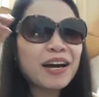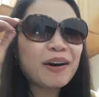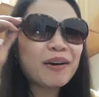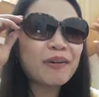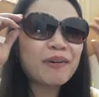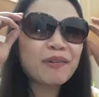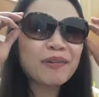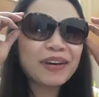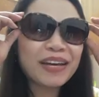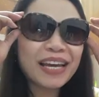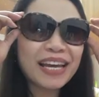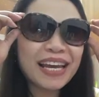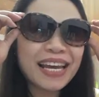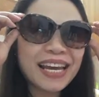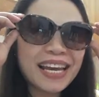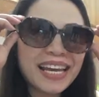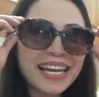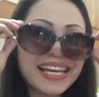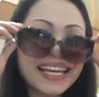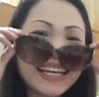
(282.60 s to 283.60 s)

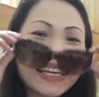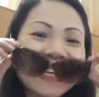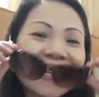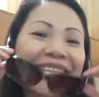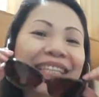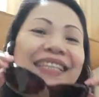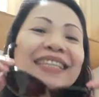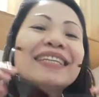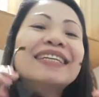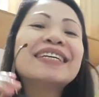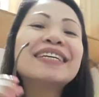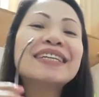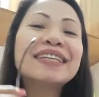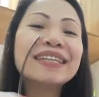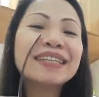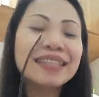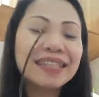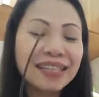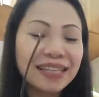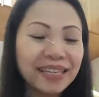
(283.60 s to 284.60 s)
okay,
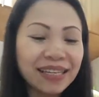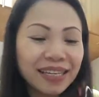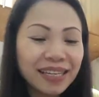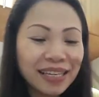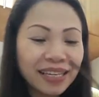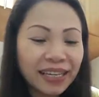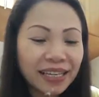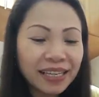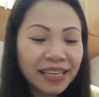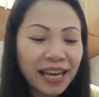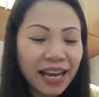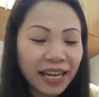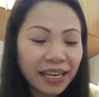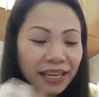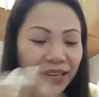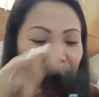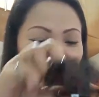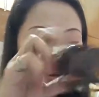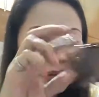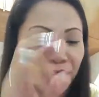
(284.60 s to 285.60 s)
yan,
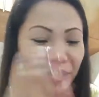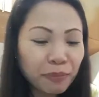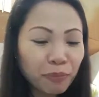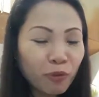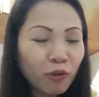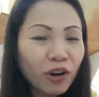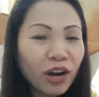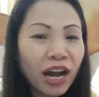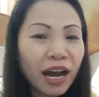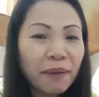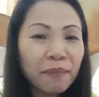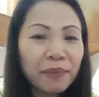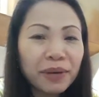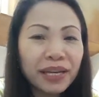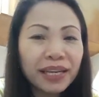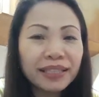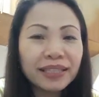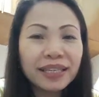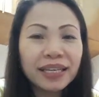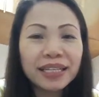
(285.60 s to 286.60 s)
everyday pong
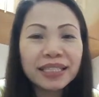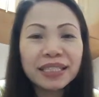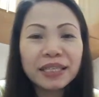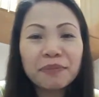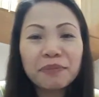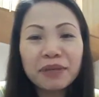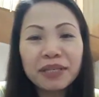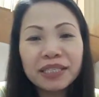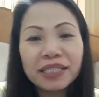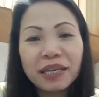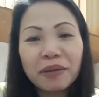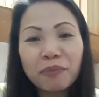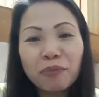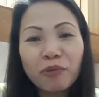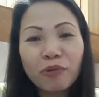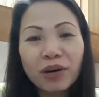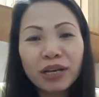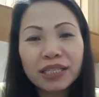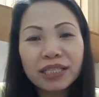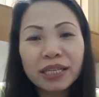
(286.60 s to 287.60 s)
gamit, kasi minsan po
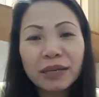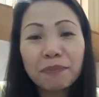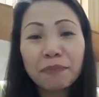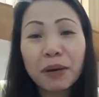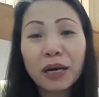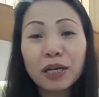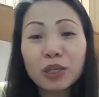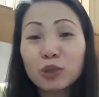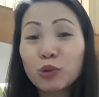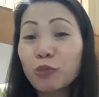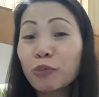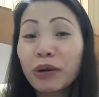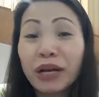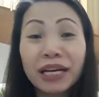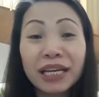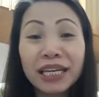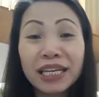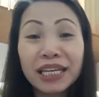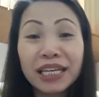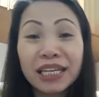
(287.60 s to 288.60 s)
kasi pag
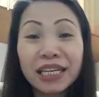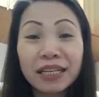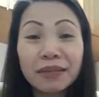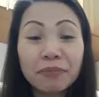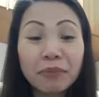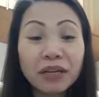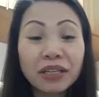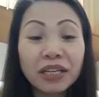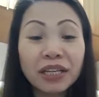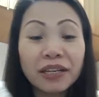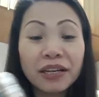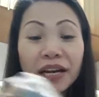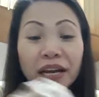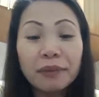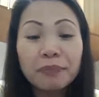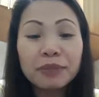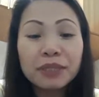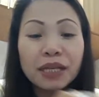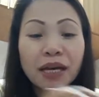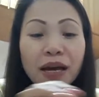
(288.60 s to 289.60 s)
sobrang init,
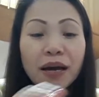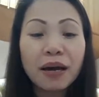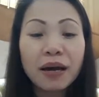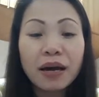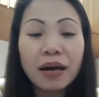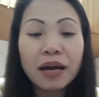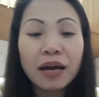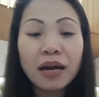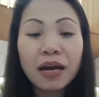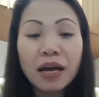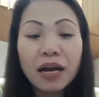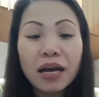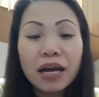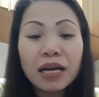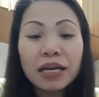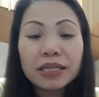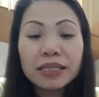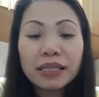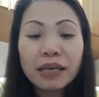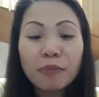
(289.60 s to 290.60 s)
magdadrive sa
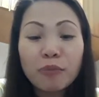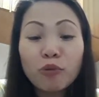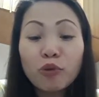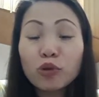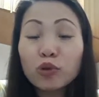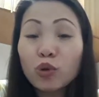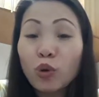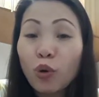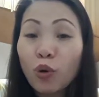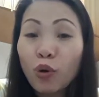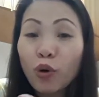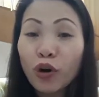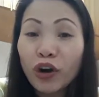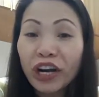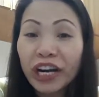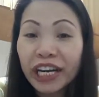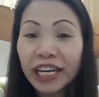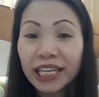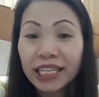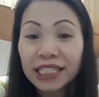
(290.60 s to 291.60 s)
sa motor
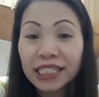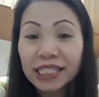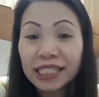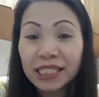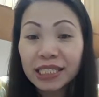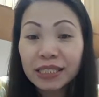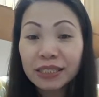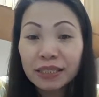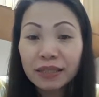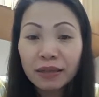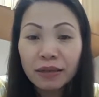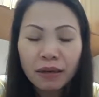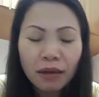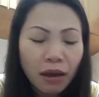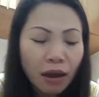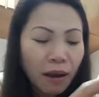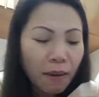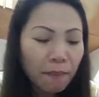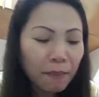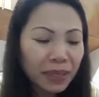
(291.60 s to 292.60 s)
is
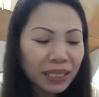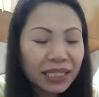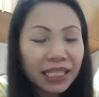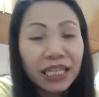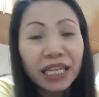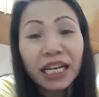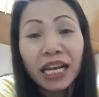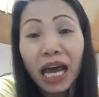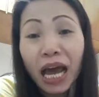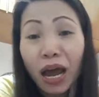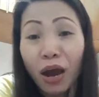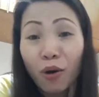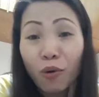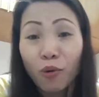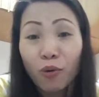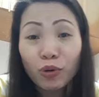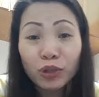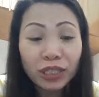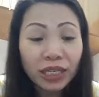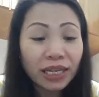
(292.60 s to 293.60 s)

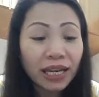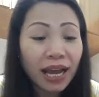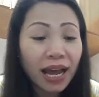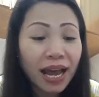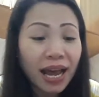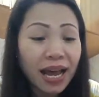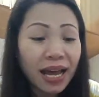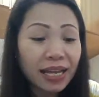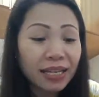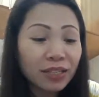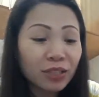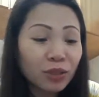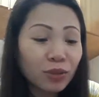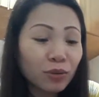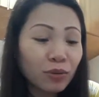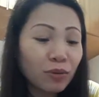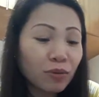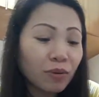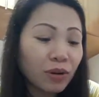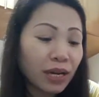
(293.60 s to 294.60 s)
masilaw sa daan.
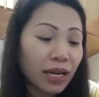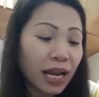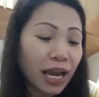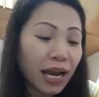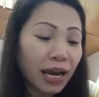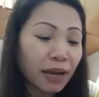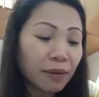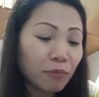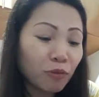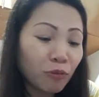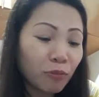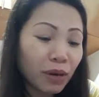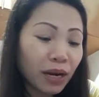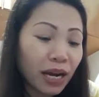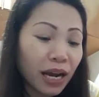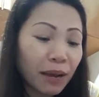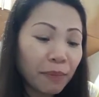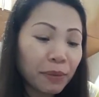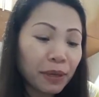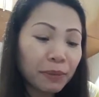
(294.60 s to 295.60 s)
So, kailangan mo
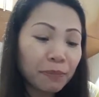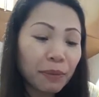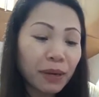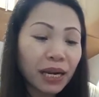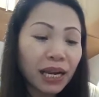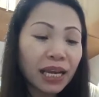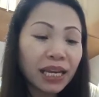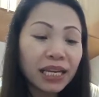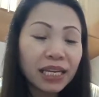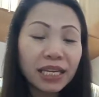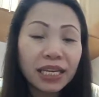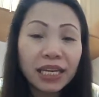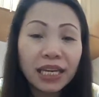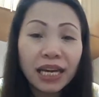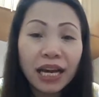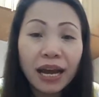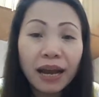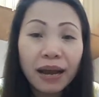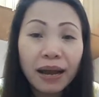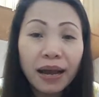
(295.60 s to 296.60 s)
magamit para hindi
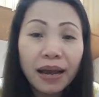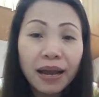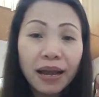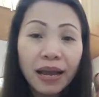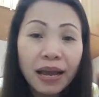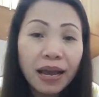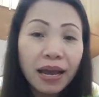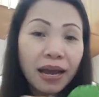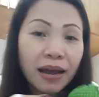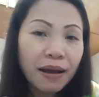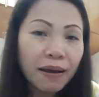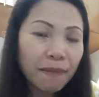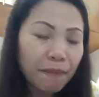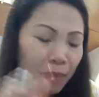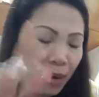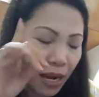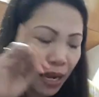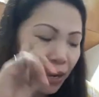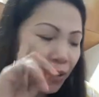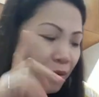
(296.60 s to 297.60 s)
ka
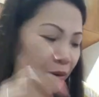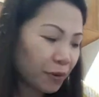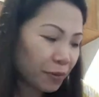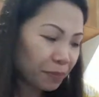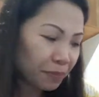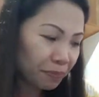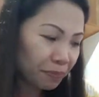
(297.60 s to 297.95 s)
maano,